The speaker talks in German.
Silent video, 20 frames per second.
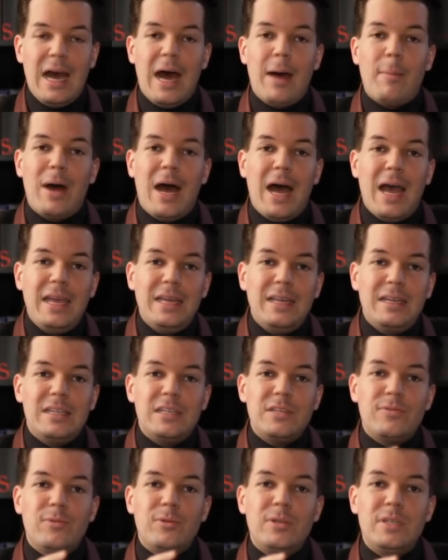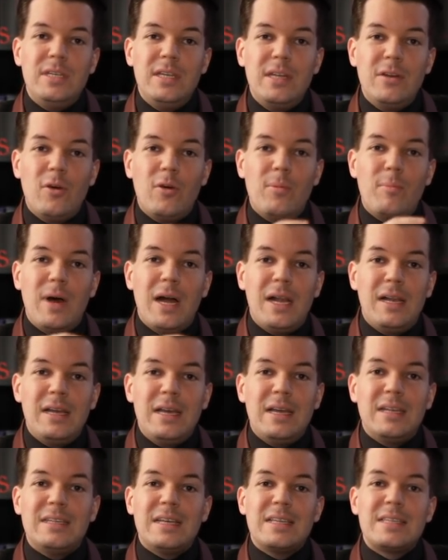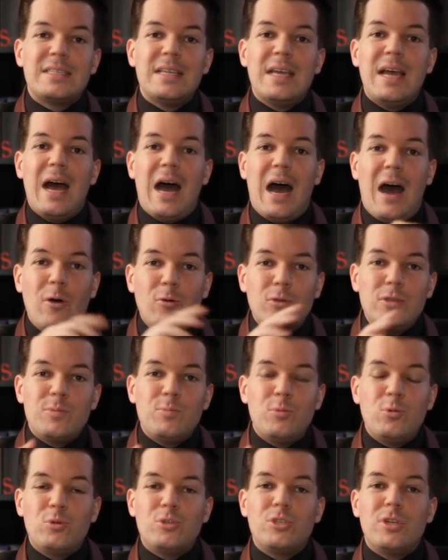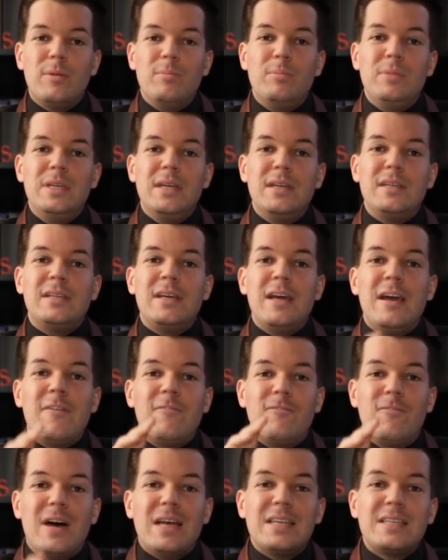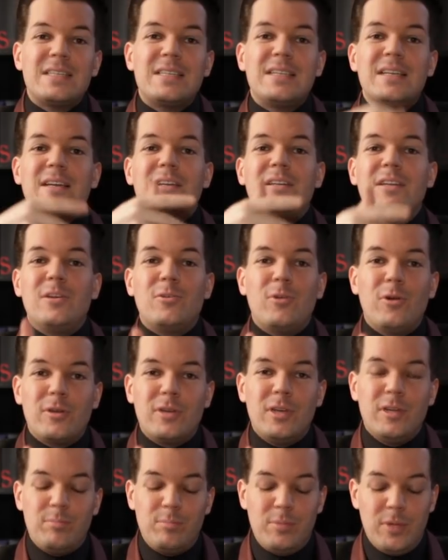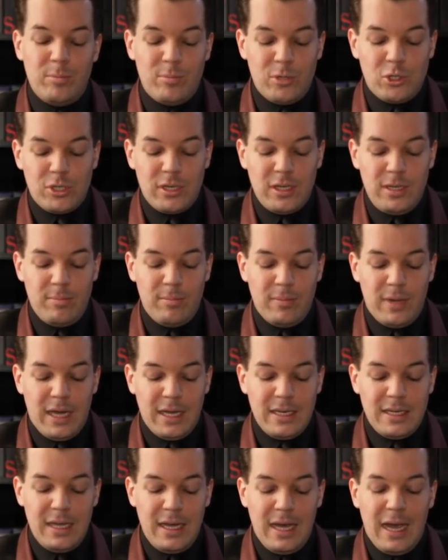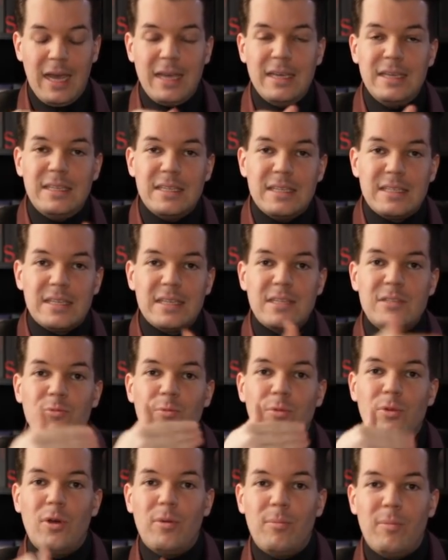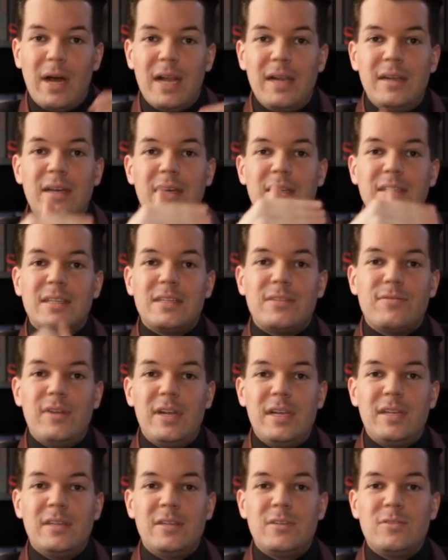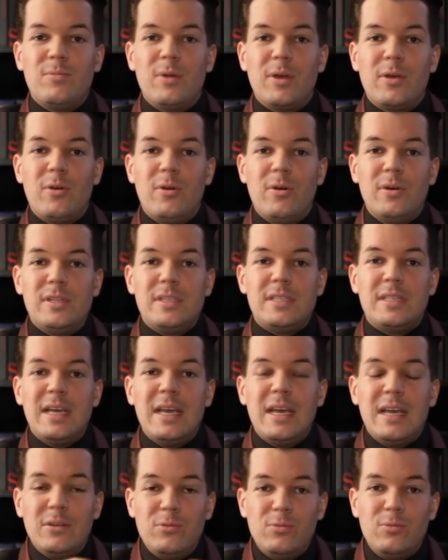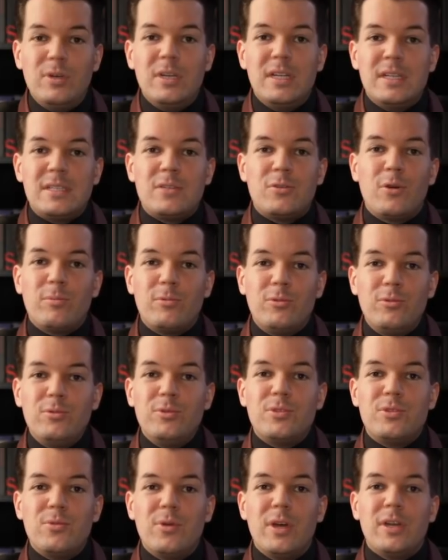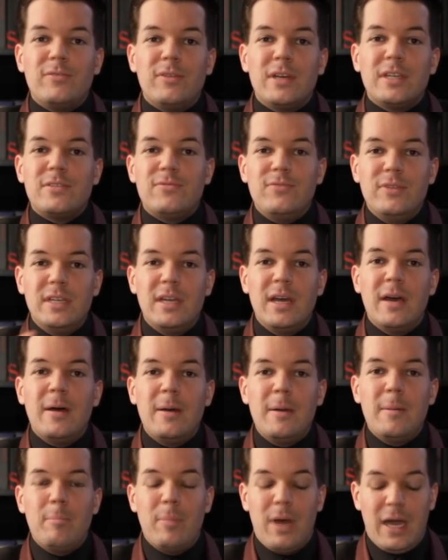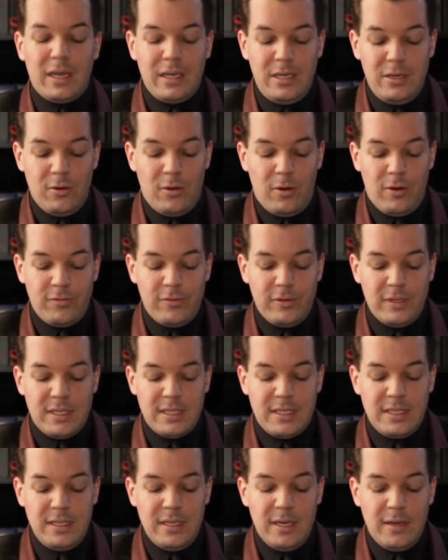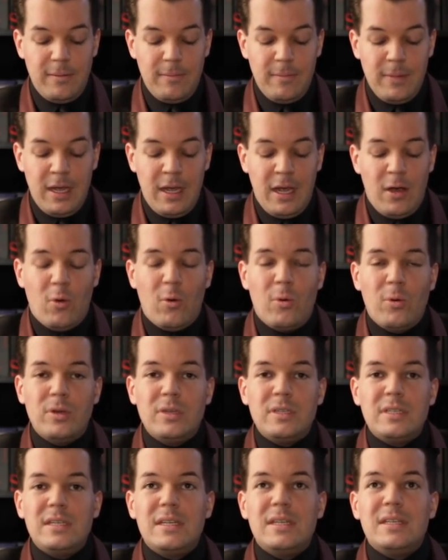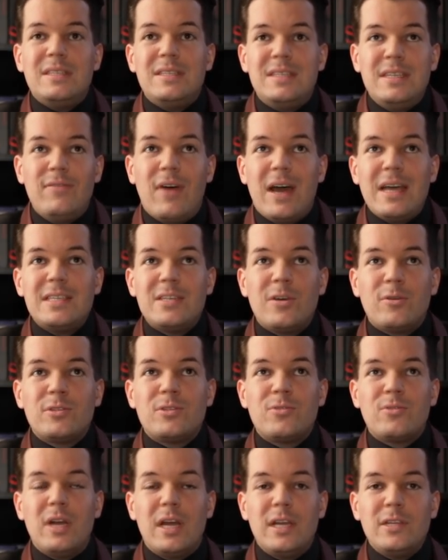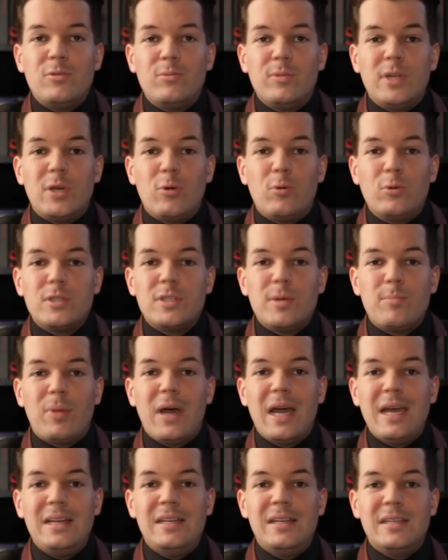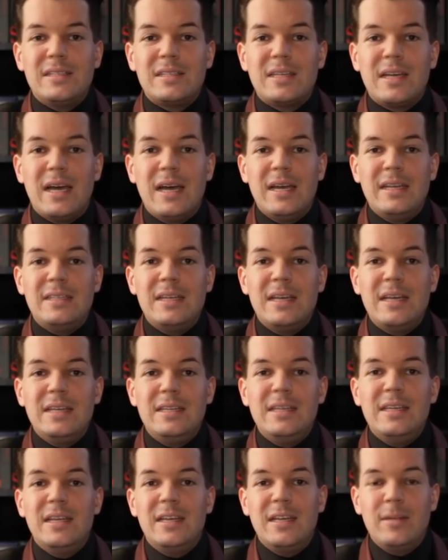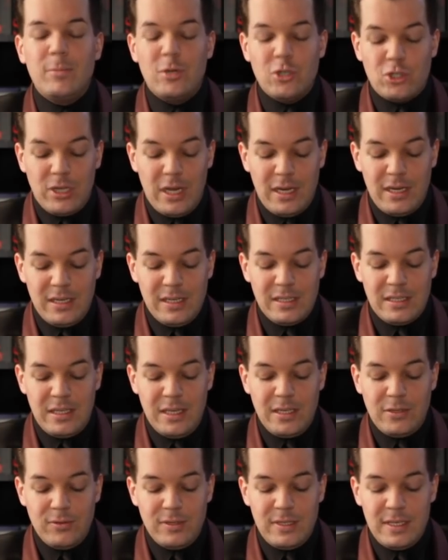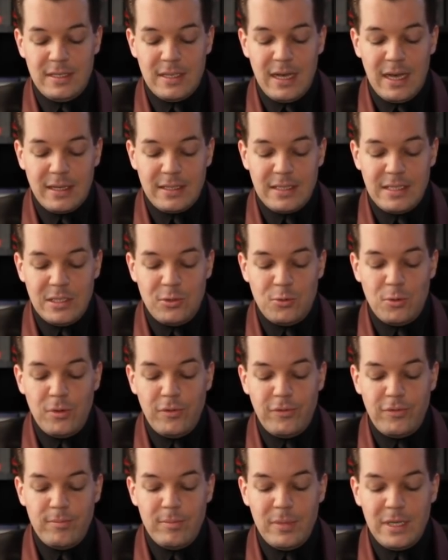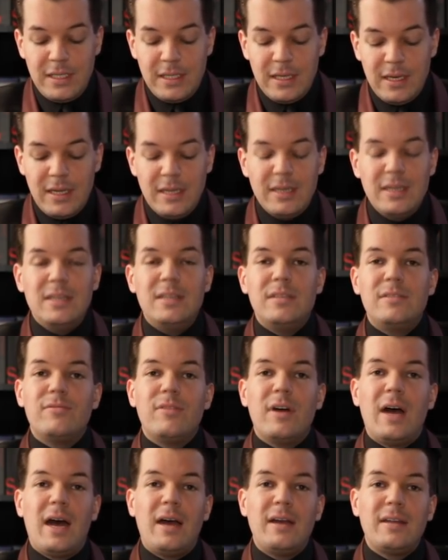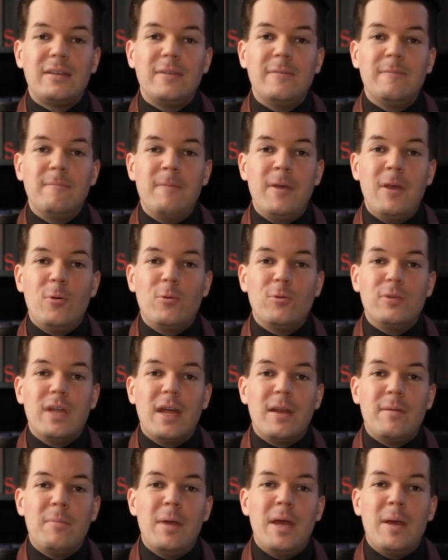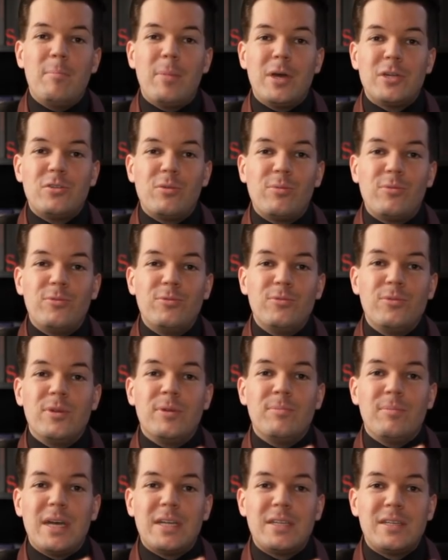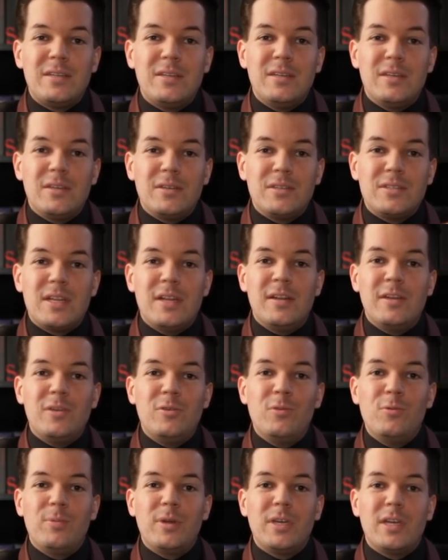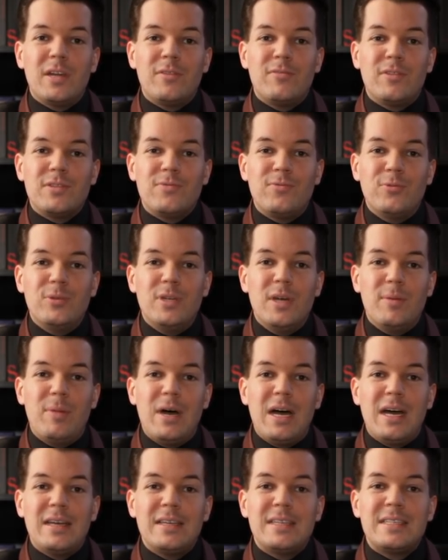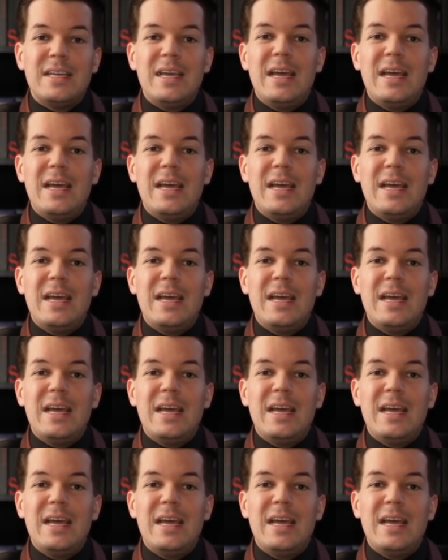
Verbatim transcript: Aber eigentlich wird hier nochmal das ausbuchstabiert, was Nicole Kidman beschrieben hat. Eigentlich ist das nur nochmal das Verhältnis überkreuzt. Nun ist Tom Cruise so etwas wie der Marineoffizier und Sie weiß auch zugleich um die große Peinlichkeit, die in dem Geständnis liegt. Und sie sagt, sie dürfen mich nicht verachten. Und dann macht, Tom Cruise, äh, macht äh, Stanley Kubrick etwas Wunderbares.